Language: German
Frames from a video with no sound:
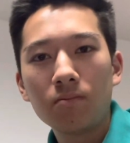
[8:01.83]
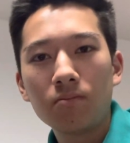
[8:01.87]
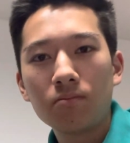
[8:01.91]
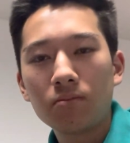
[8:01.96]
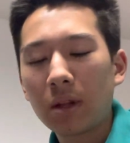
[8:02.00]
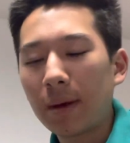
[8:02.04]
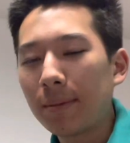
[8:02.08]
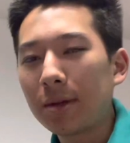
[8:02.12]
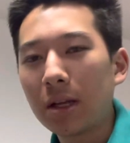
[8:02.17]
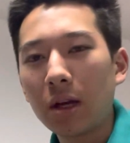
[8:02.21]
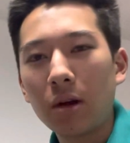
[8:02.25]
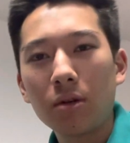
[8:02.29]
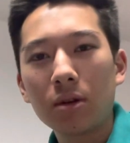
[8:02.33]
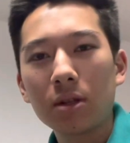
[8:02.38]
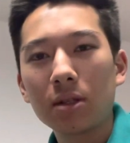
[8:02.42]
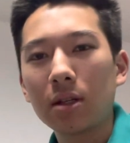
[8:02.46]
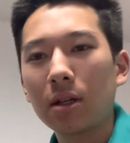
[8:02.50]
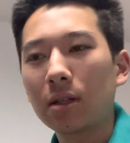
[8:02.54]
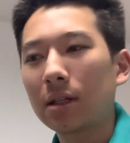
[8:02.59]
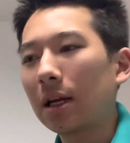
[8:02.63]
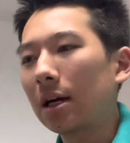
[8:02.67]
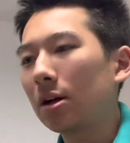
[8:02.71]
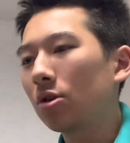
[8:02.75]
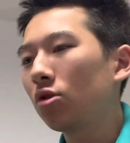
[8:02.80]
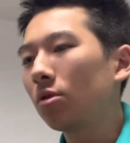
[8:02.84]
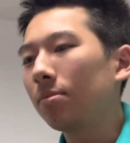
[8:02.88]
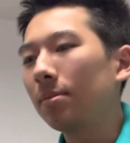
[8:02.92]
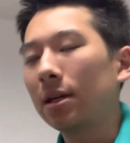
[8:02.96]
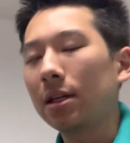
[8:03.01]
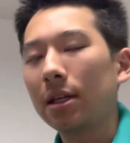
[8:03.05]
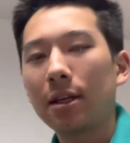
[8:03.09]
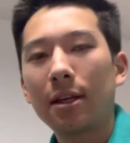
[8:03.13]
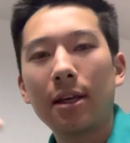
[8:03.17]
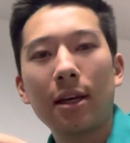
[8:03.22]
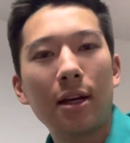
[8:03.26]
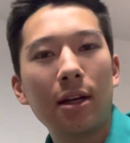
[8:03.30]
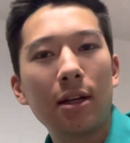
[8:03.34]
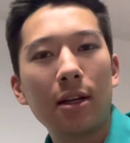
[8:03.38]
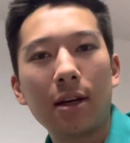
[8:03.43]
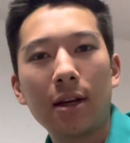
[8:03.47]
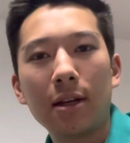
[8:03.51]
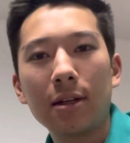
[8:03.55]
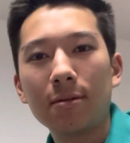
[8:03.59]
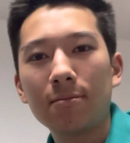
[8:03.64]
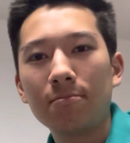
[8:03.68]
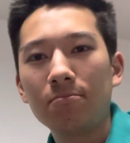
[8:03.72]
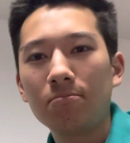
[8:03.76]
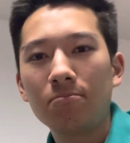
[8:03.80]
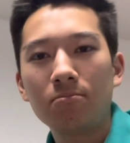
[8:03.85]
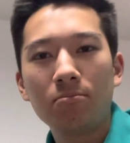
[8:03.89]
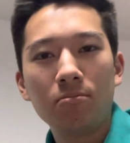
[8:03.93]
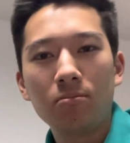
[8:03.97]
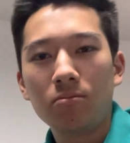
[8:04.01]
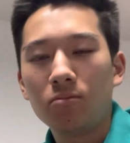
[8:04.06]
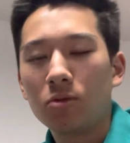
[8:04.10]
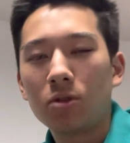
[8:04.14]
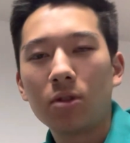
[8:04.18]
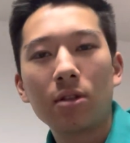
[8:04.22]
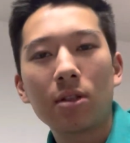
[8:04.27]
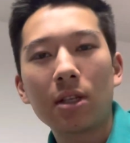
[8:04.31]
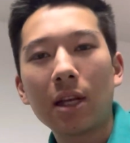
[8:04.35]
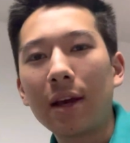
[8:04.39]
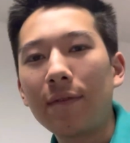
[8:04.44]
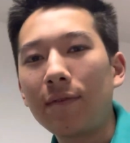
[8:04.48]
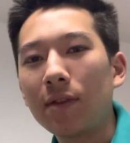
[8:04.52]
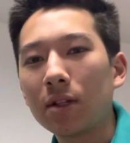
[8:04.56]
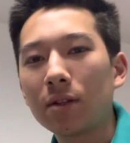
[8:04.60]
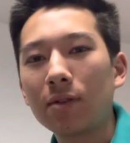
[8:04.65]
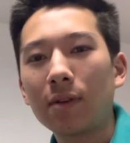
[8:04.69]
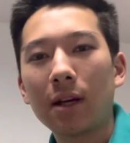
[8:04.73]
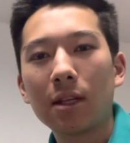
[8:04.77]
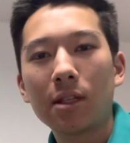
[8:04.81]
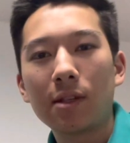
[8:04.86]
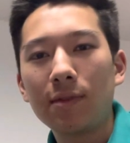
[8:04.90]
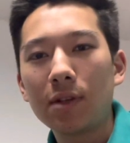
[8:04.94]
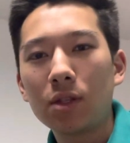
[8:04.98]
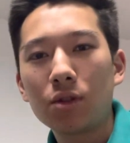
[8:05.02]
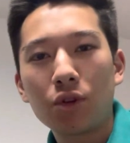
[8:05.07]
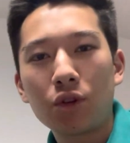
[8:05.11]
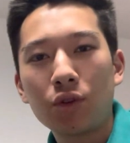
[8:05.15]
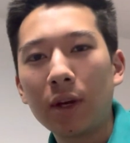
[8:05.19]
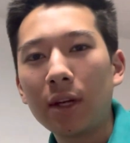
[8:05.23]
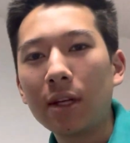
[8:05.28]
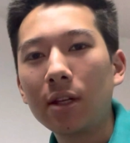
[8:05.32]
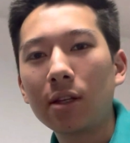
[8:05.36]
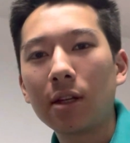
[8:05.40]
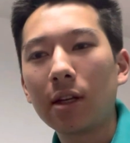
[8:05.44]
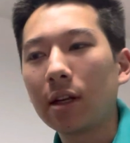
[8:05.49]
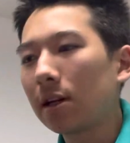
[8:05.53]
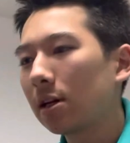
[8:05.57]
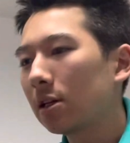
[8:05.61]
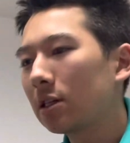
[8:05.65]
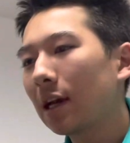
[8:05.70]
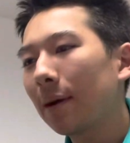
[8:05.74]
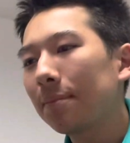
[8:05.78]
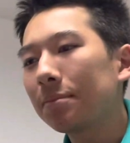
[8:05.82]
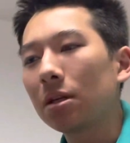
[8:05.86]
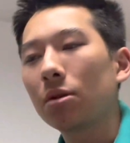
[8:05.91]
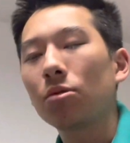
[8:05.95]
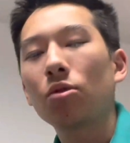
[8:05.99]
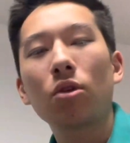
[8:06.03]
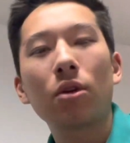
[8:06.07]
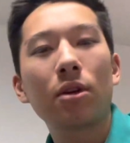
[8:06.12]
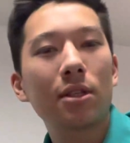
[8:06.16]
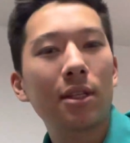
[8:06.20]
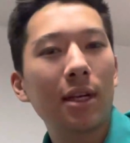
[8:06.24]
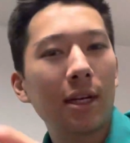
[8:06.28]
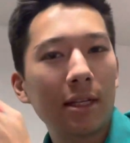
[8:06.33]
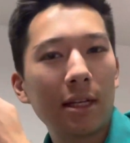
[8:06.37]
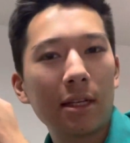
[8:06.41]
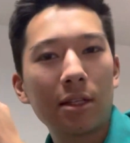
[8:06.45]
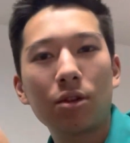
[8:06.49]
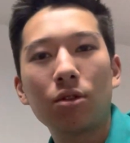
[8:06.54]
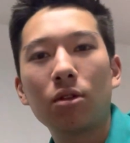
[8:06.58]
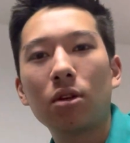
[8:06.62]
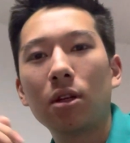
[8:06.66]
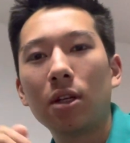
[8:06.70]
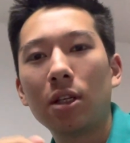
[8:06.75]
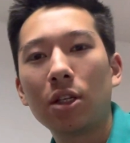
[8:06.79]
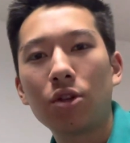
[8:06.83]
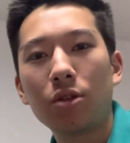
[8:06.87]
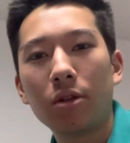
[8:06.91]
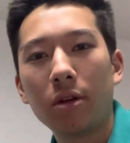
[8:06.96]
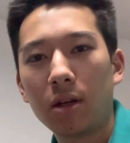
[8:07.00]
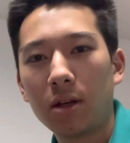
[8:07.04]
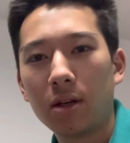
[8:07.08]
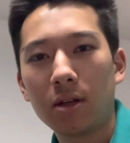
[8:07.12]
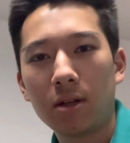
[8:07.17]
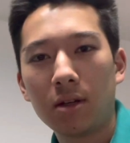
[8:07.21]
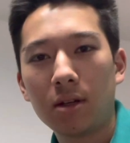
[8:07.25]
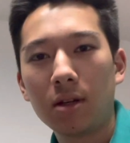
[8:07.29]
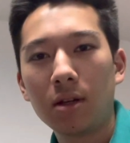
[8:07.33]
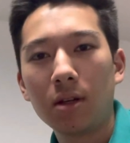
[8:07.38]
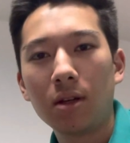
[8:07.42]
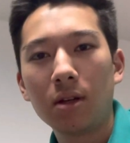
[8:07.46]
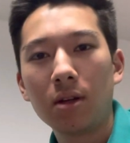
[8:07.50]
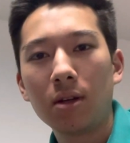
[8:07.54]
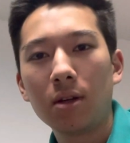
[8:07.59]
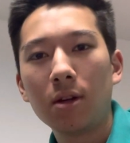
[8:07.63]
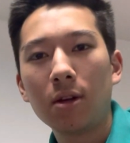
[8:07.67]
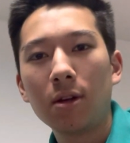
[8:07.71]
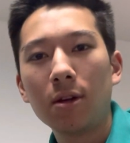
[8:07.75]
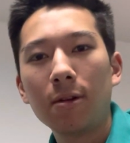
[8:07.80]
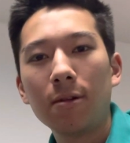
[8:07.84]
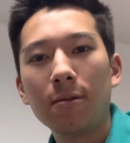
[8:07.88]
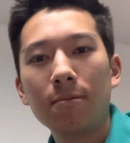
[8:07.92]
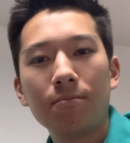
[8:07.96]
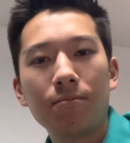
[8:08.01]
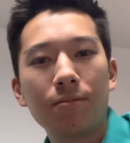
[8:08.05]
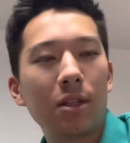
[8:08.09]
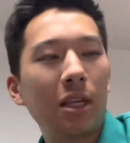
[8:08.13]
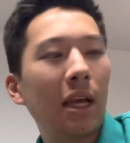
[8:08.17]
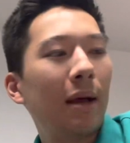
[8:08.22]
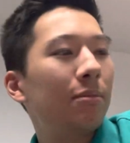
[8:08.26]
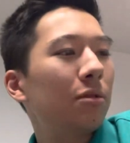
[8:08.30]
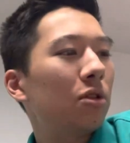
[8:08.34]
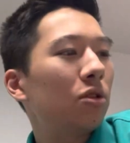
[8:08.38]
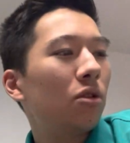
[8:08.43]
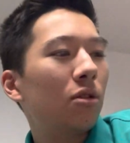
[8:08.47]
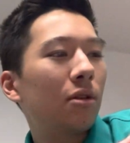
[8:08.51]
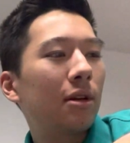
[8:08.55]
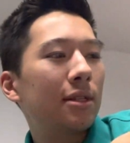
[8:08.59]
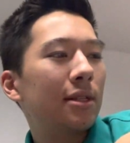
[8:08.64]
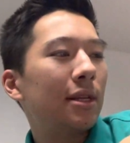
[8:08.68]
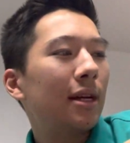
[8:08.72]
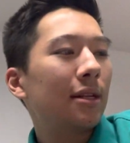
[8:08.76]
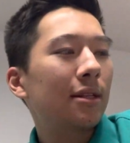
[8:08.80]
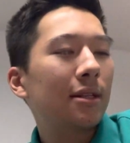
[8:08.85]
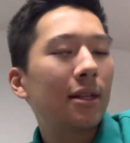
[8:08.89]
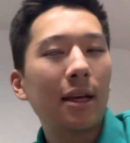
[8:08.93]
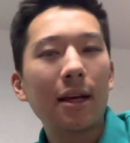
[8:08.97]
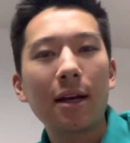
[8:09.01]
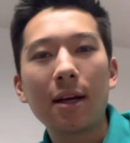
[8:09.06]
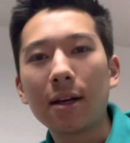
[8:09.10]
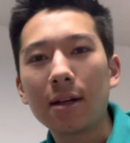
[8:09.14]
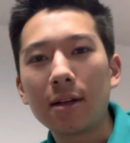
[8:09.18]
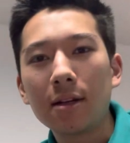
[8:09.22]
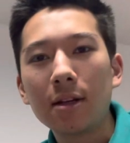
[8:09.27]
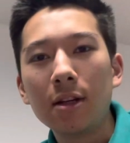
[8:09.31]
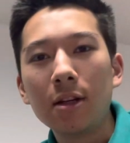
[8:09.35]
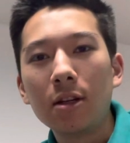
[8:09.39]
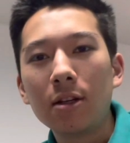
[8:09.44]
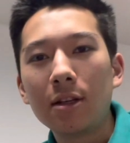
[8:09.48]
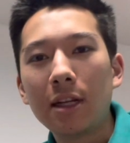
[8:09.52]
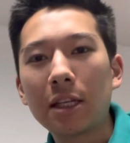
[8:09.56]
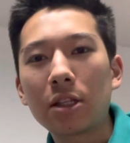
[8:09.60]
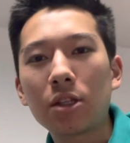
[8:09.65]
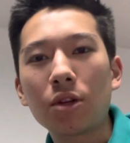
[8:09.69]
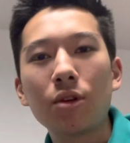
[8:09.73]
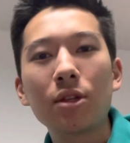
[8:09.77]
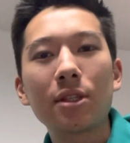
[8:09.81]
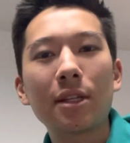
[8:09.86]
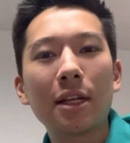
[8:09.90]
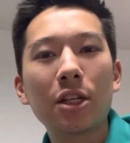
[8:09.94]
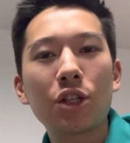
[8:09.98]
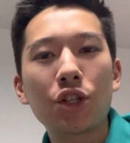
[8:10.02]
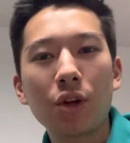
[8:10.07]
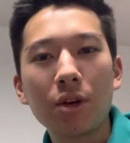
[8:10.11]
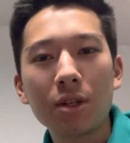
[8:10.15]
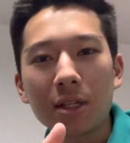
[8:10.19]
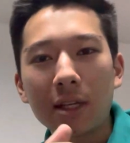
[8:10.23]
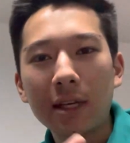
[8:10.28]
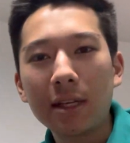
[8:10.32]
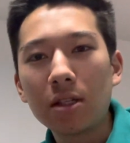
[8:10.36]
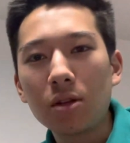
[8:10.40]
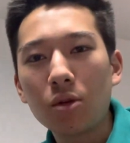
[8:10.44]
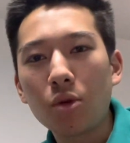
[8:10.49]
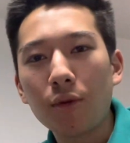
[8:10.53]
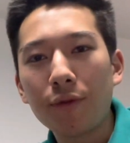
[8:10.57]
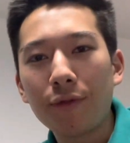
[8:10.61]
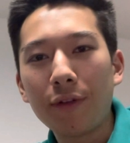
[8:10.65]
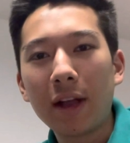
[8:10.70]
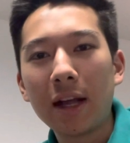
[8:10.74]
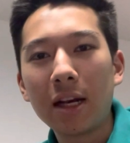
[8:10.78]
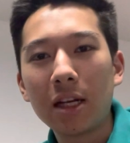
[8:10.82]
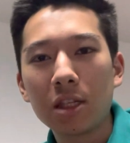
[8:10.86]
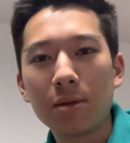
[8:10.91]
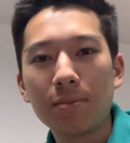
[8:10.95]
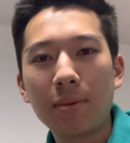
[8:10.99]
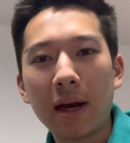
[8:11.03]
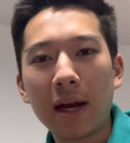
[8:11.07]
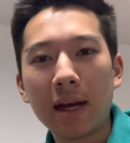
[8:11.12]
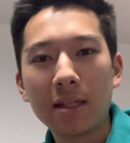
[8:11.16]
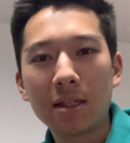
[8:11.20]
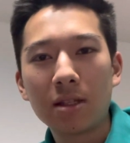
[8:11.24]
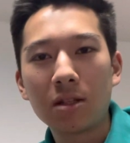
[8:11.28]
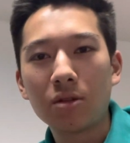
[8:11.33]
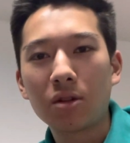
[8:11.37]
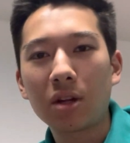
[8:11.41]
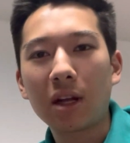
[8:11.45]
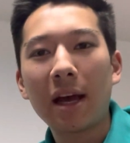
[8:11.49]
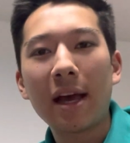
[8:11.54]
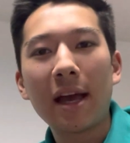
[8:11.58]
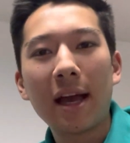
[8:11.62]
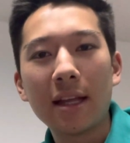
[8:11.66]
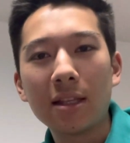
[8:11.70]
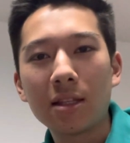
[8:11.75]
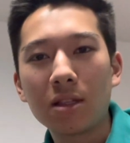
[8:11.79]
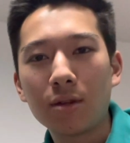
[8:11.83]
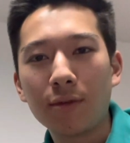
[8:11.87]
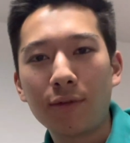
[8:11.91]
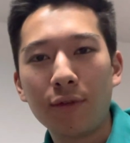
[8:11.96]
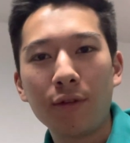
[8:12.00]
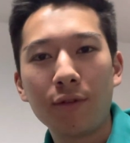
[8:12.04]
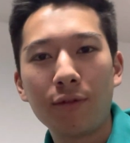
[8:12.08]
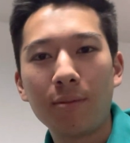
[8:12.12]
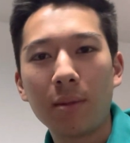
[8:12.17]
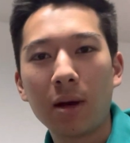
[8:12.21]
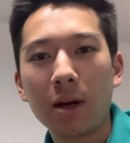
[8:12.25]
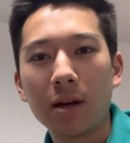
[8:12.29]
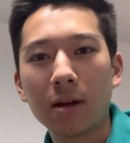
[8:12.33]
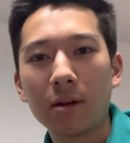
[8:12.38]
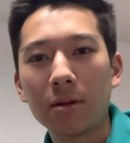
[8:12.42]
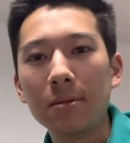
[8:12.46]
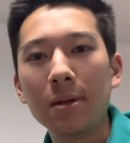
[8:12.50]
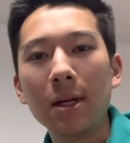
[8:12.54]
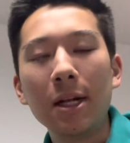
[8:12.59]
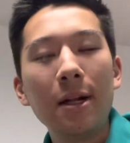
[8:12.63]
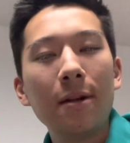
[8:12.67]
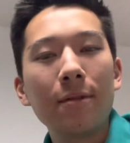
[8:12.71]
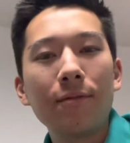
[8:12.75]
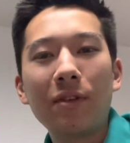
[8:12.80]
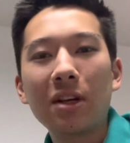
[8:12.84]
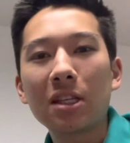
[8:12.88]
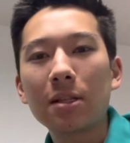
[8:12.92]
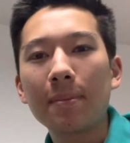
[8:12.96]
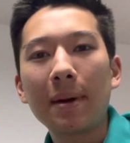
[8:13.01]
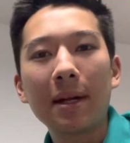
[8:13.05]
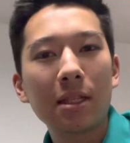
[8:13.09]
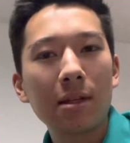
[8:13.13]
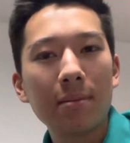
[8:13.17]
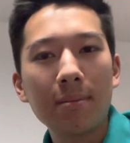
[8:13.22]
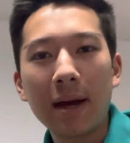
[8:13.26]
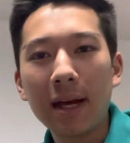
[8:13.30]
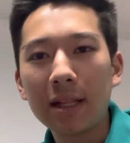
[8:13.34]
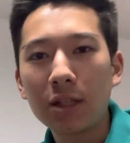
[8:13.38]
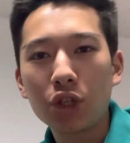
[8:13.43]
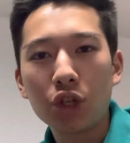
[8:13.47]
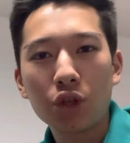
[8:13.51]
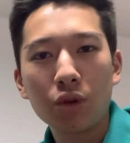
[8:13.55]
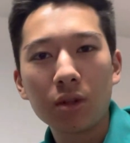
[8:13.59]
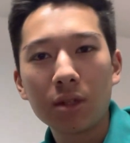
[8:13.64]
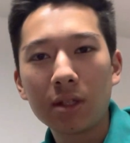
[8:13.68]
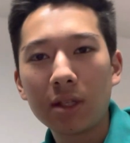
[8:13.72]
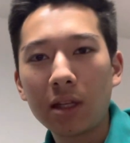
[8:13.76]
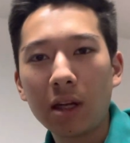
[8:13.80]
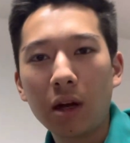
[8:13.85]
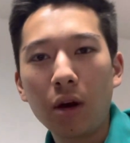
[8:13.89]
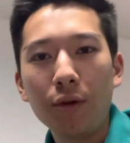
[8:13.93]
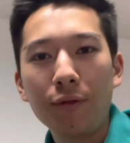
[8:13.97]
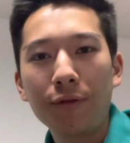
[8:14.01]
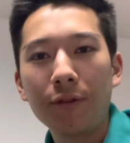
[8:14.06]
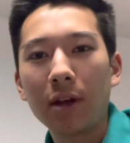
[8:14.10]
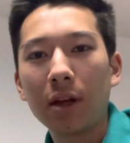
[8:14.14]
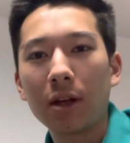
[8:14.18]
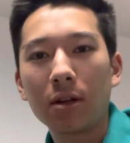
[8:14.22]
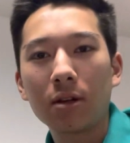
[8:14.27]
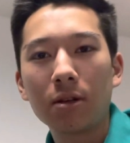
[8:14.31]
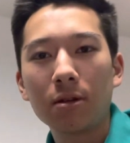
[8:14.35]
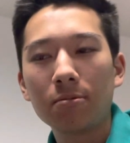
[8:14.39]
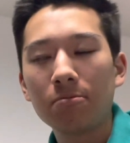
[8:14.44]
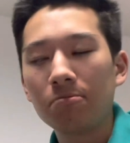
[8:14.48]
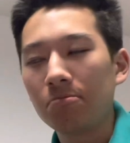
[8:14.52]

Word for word: Dann habe ich auch gesagt, ach guck mal den Kerl da an. Das ist eine Seitwärtsphase, wieso tradet er da? Ich habe es ihm doch gesagt, er soll doch nicht traden. Ich habe dir doch gesagt, der, der soll sein Chance-Risiko-Verhältnis bei 1 zu 3, 1 zu 5 machen, weil es mathematisch sonst nicht aufgeht.